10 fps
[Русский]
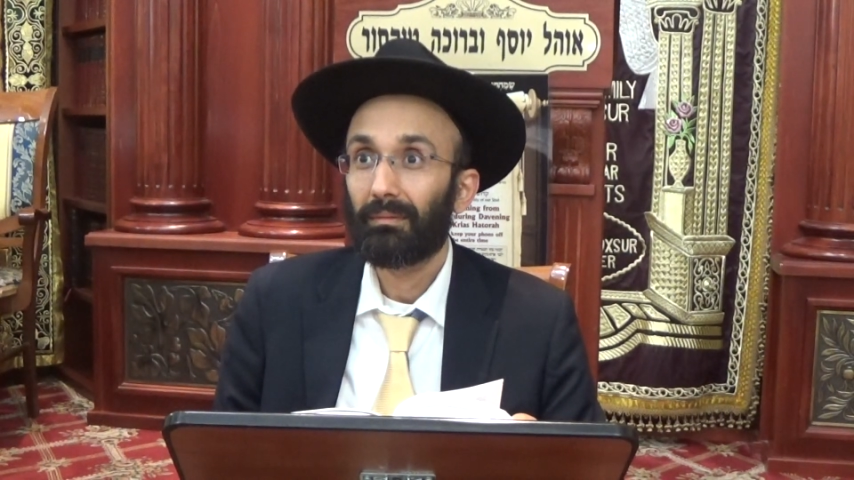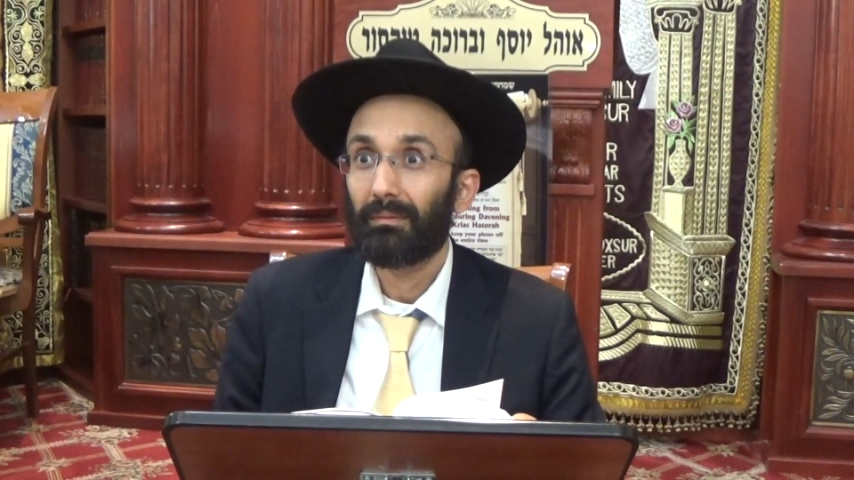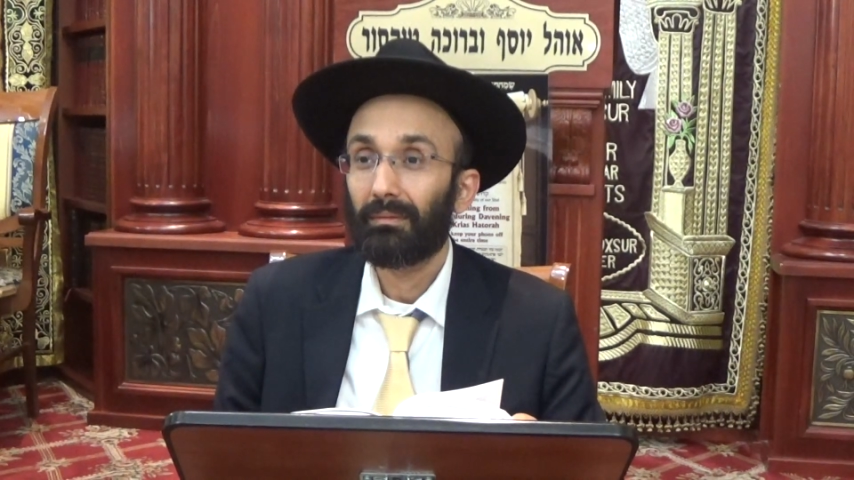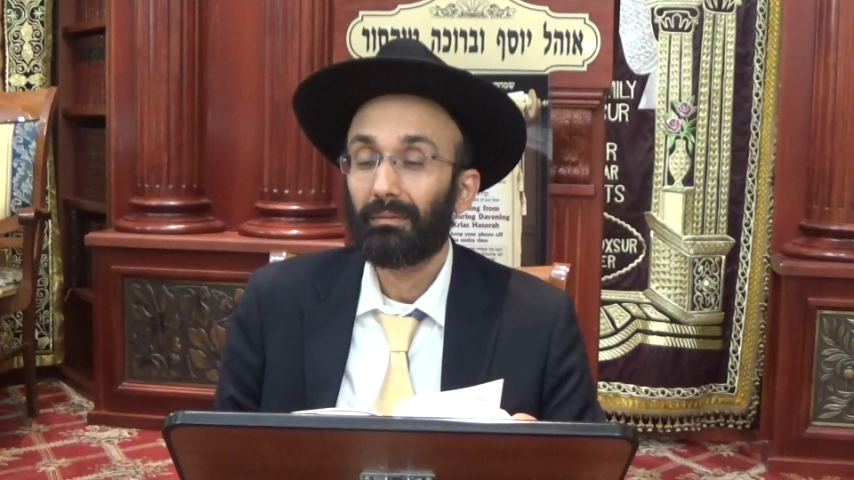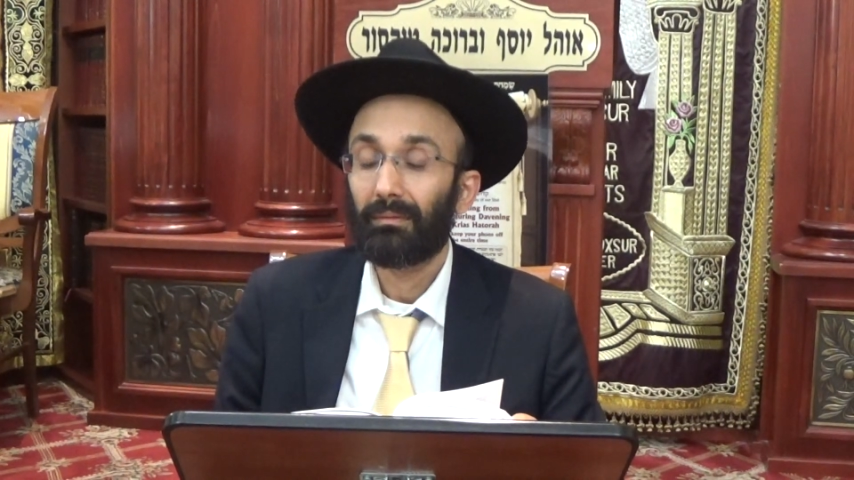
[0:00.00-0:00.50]

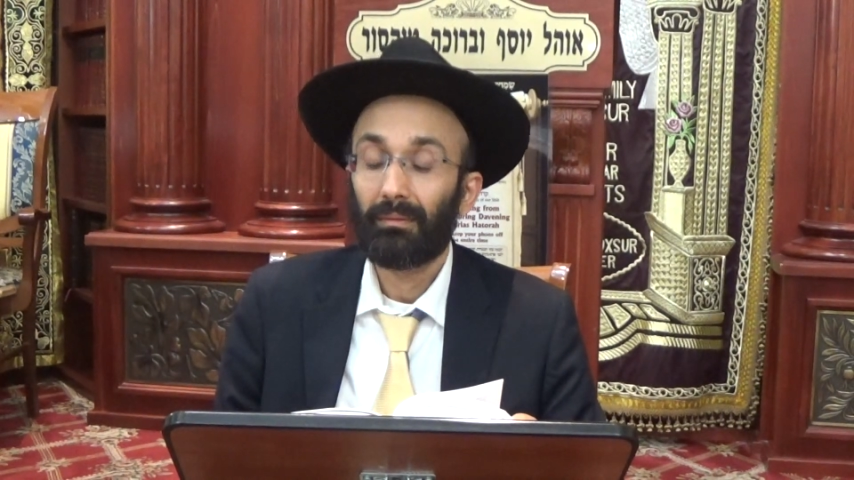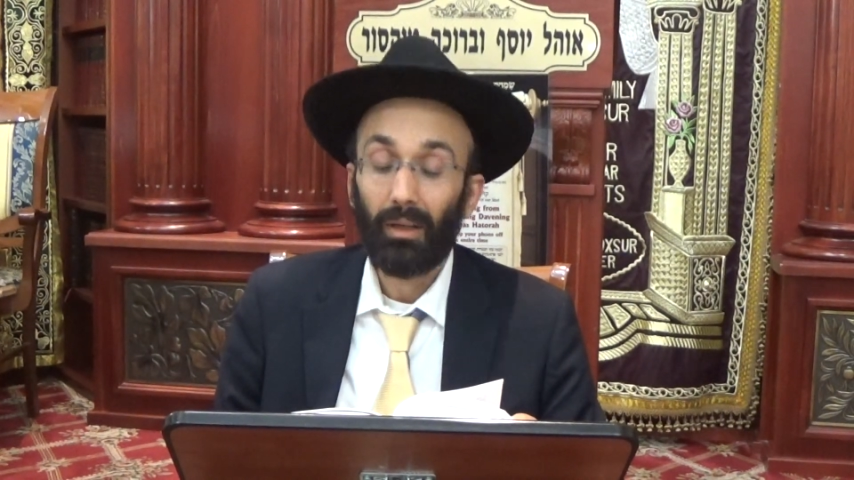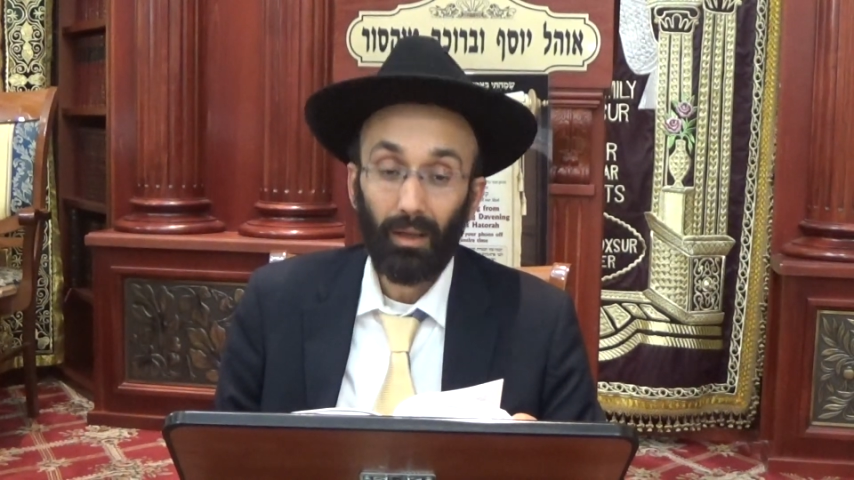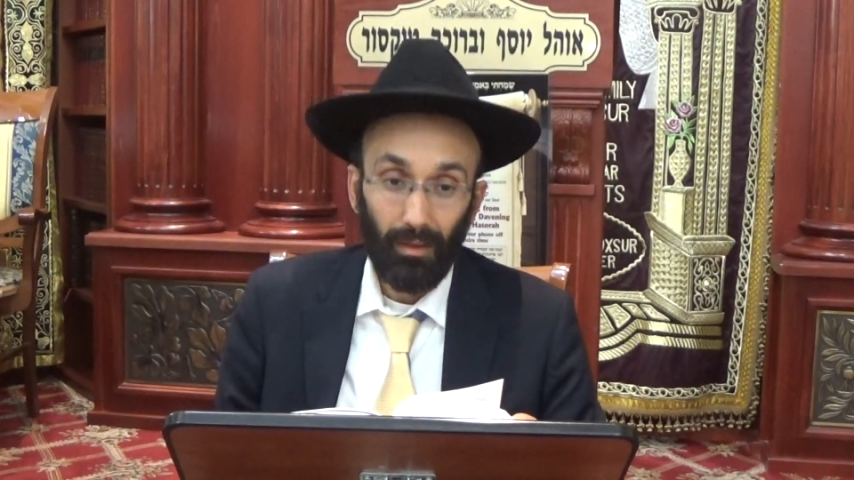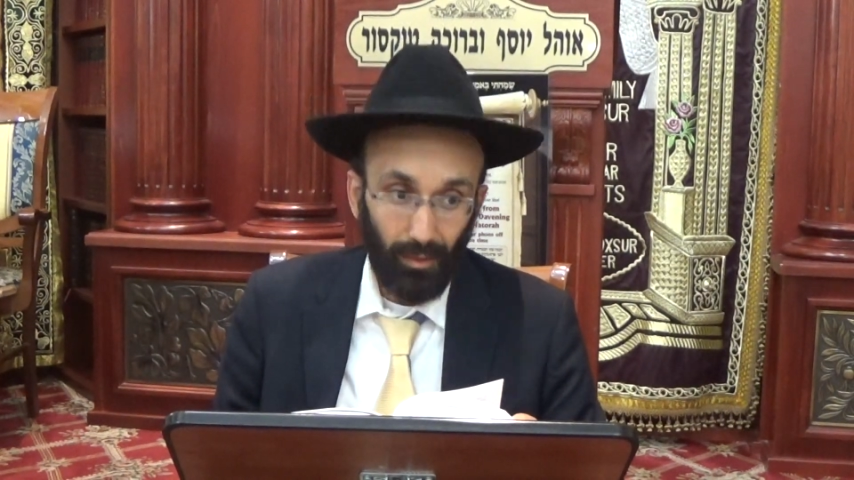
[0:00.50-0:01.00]
Учитель.
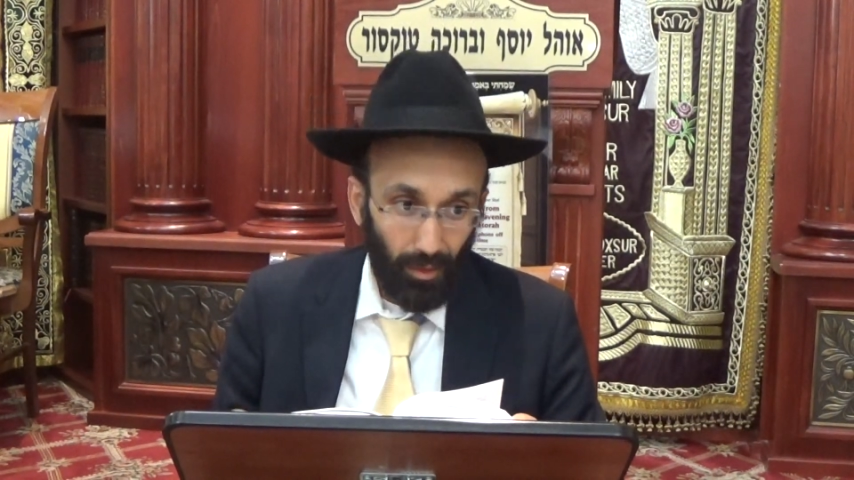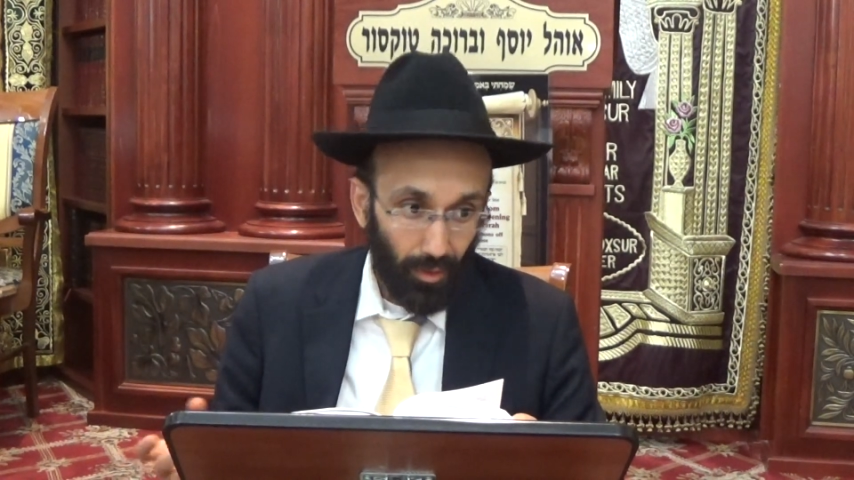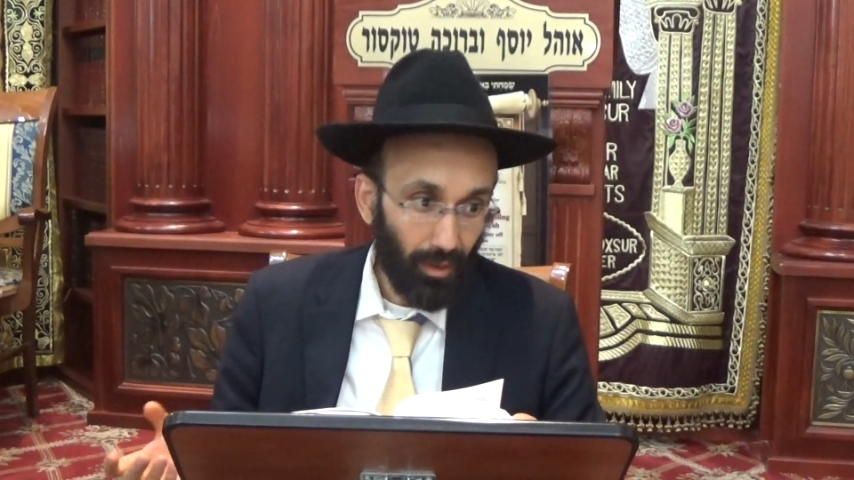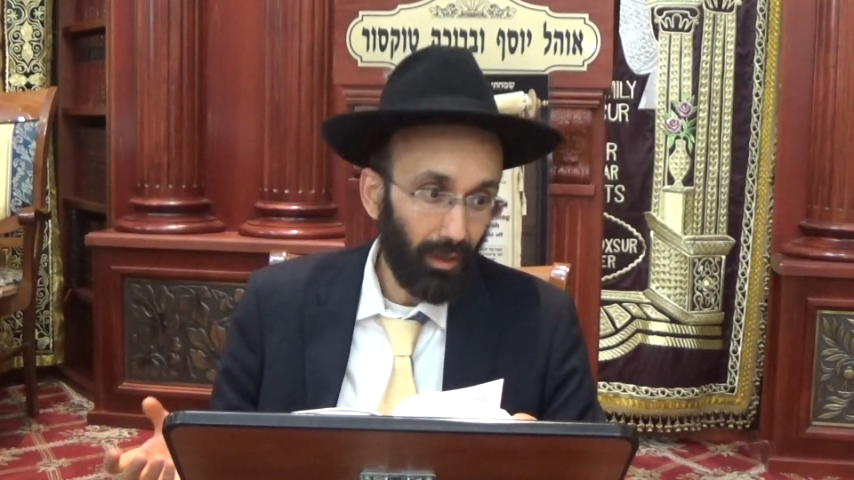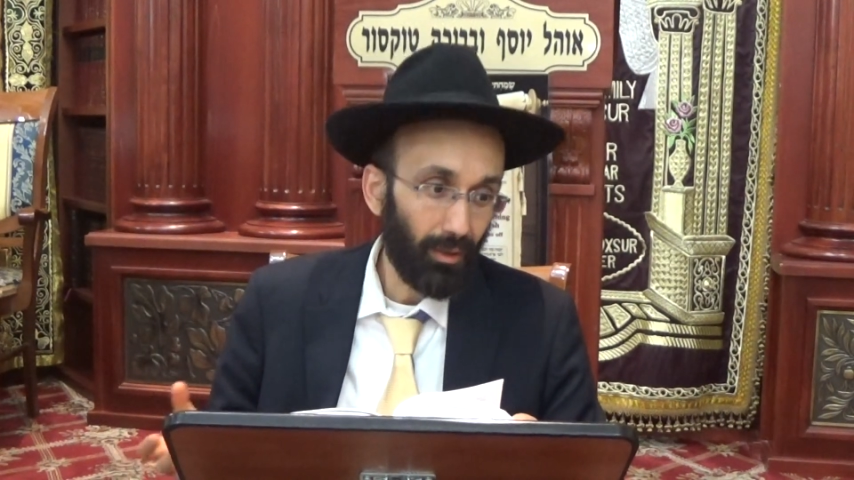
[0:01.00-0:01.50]

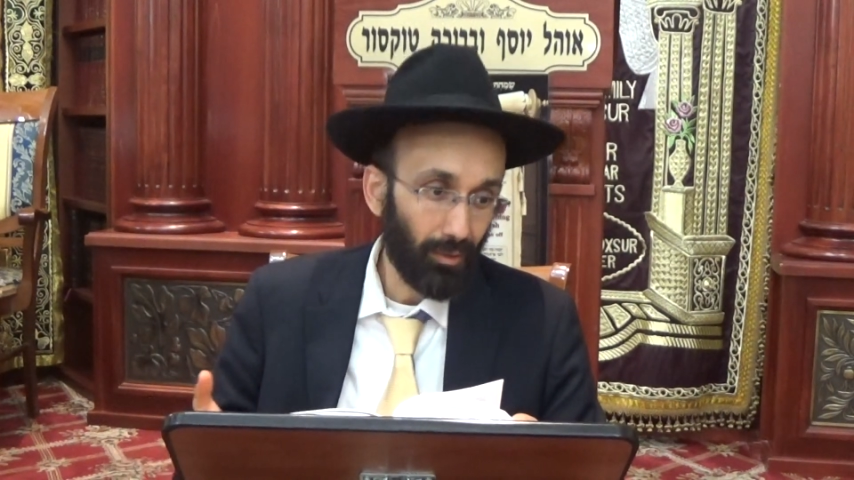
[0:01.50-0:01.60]
Окей, okay?